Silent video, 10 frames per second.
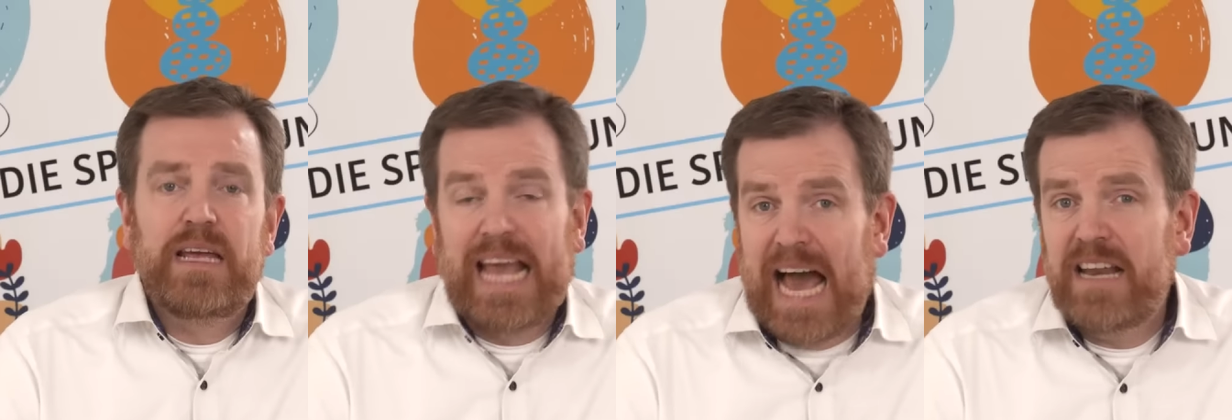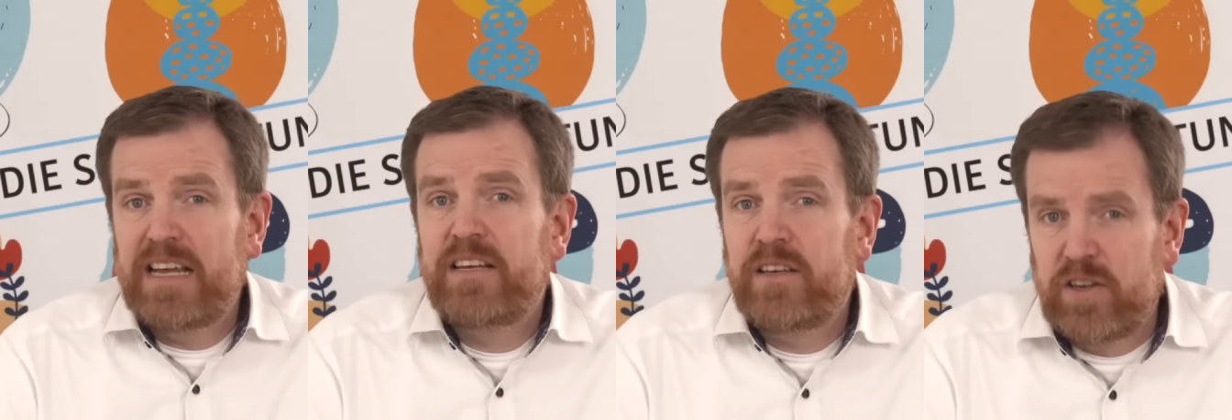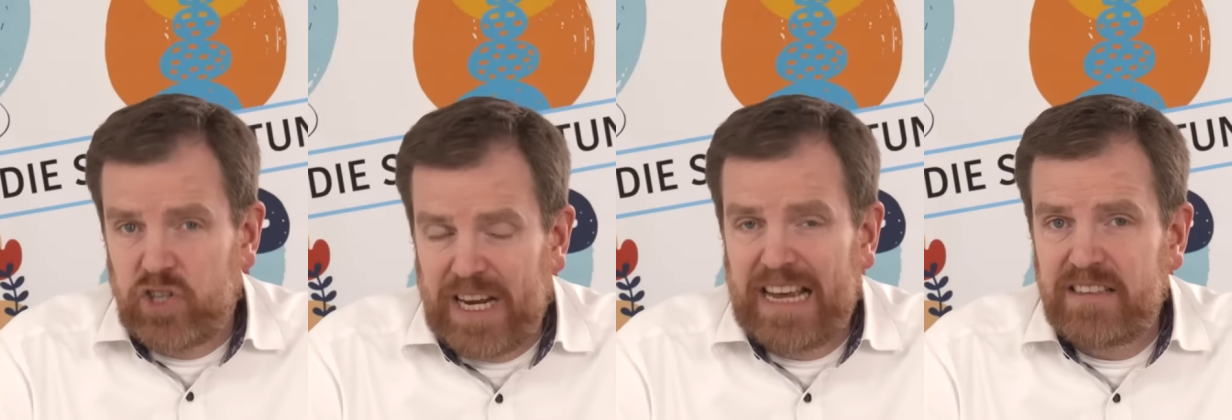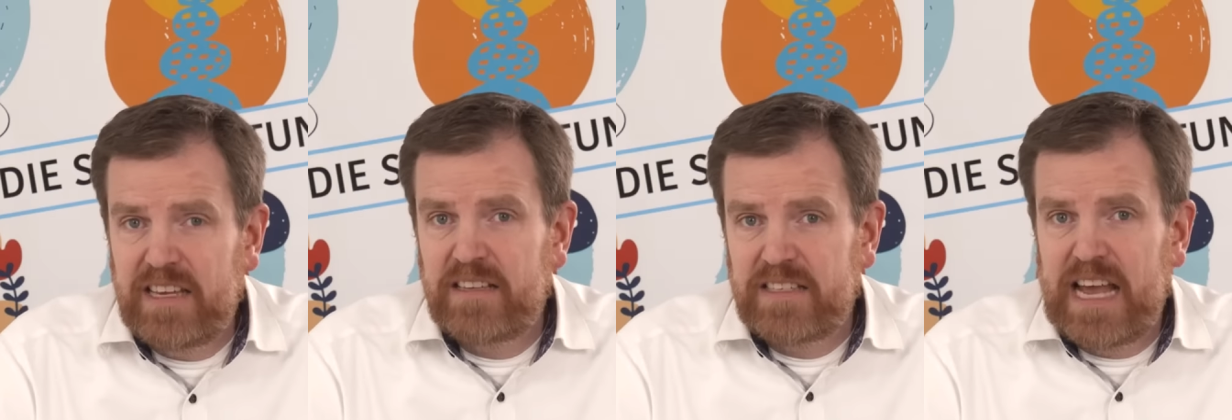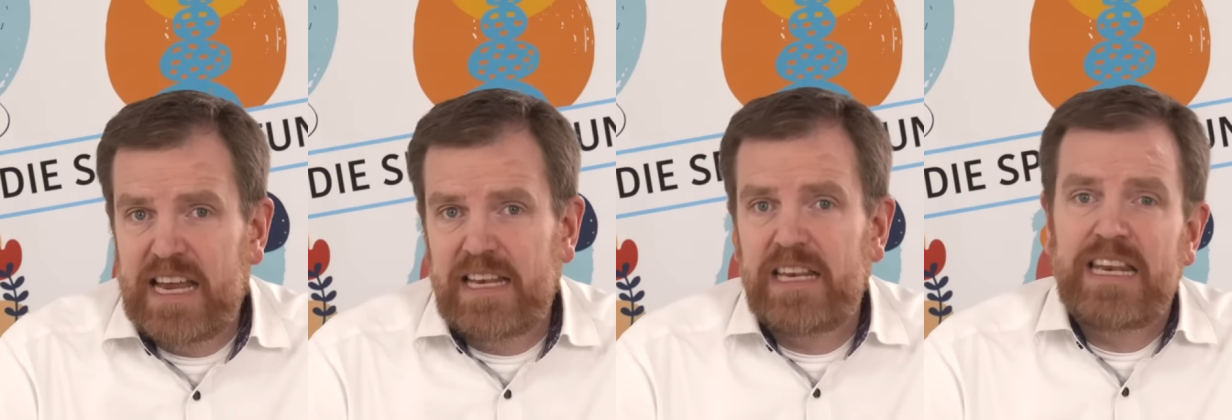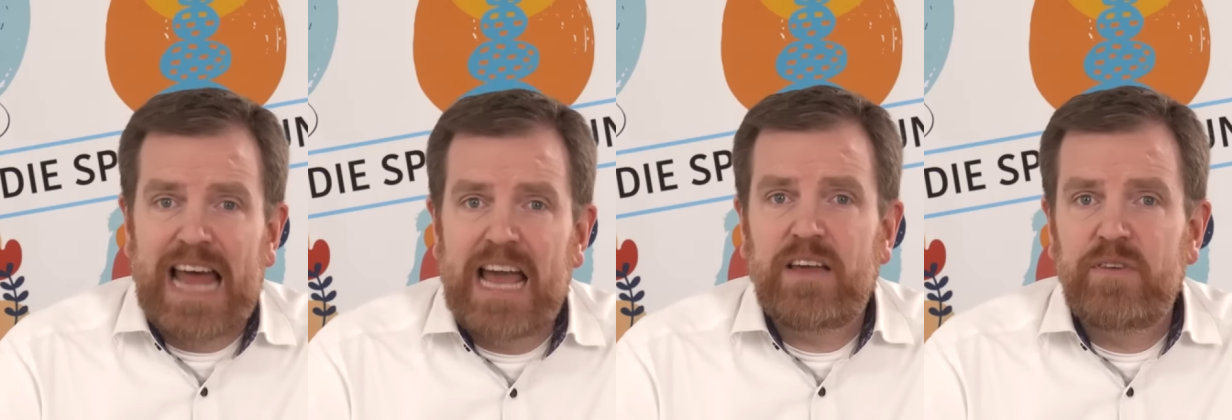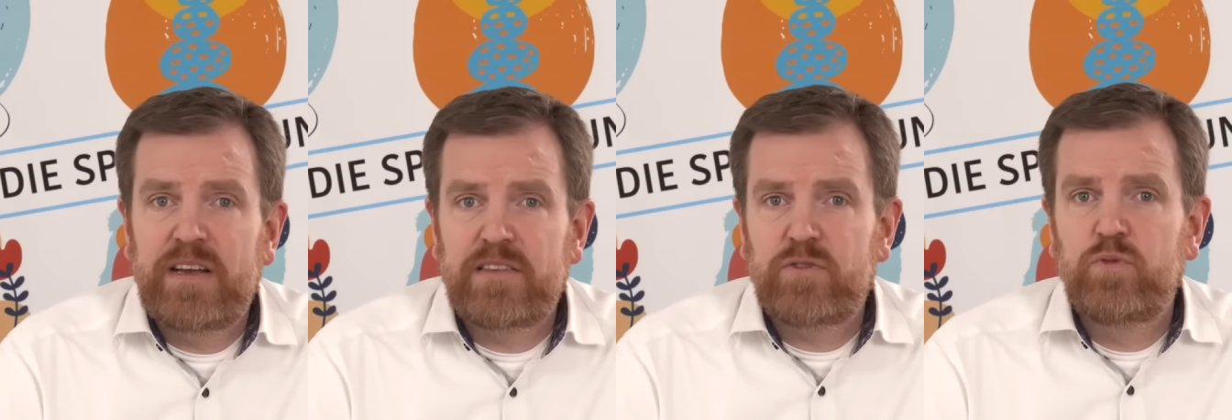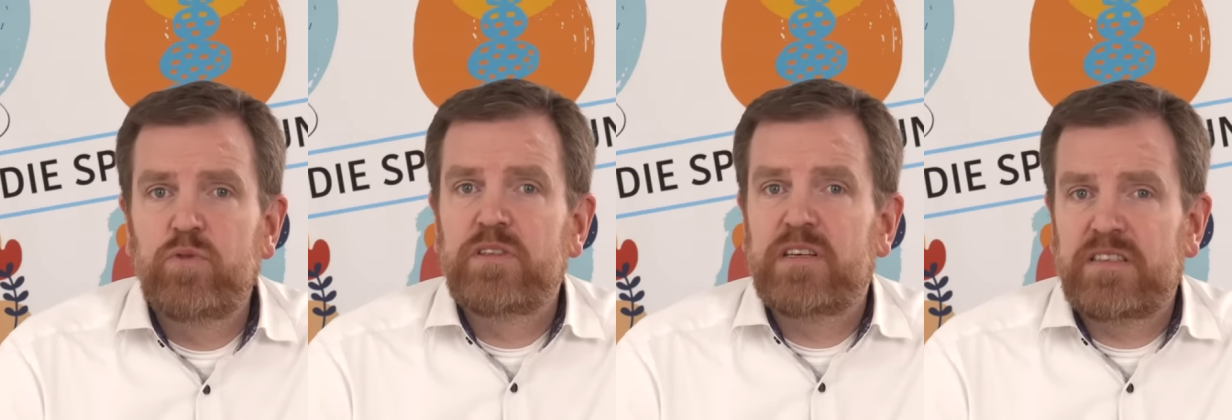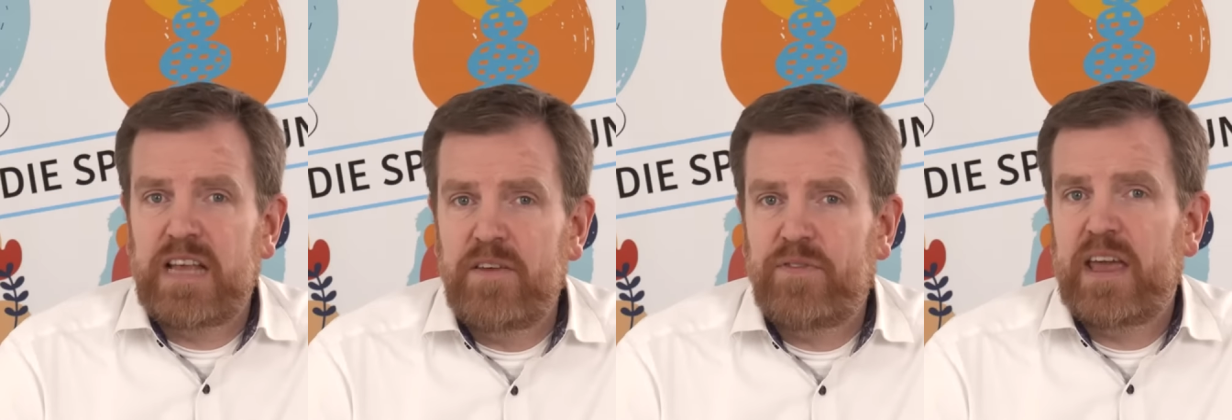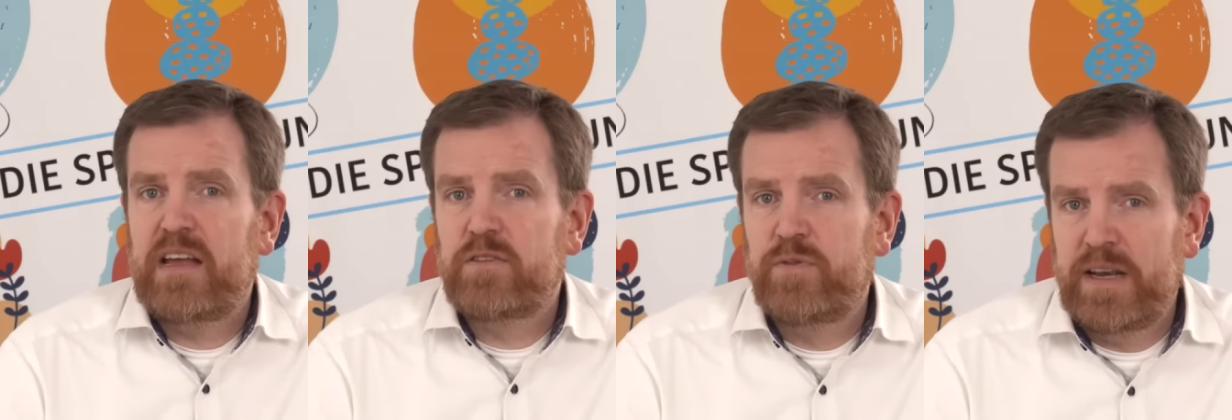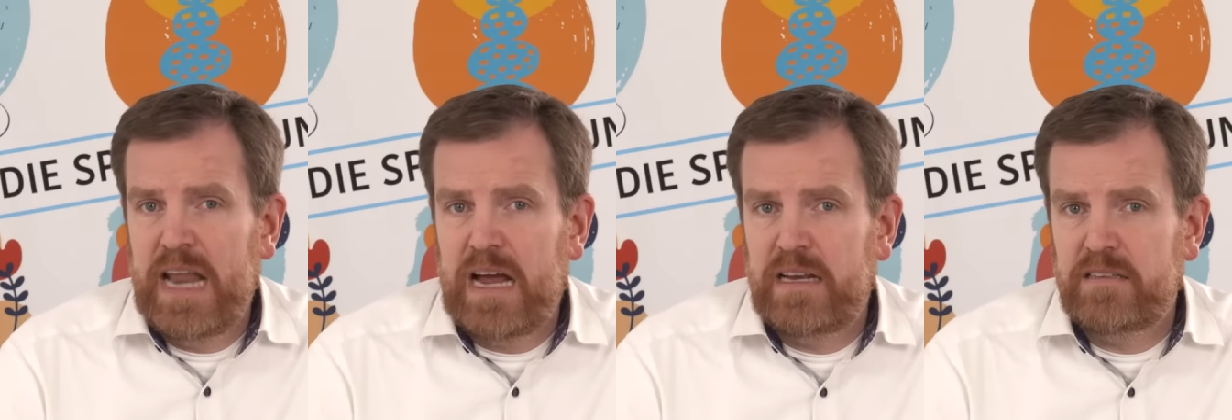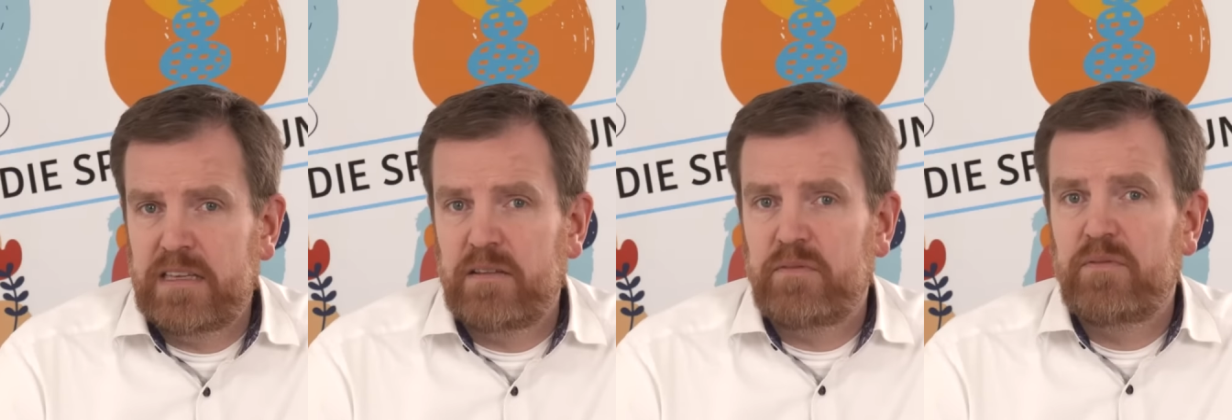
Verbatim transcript: Gerade in stressigen Zeiten neigen wir dazu, unser Self-Care zu vernachlässigen.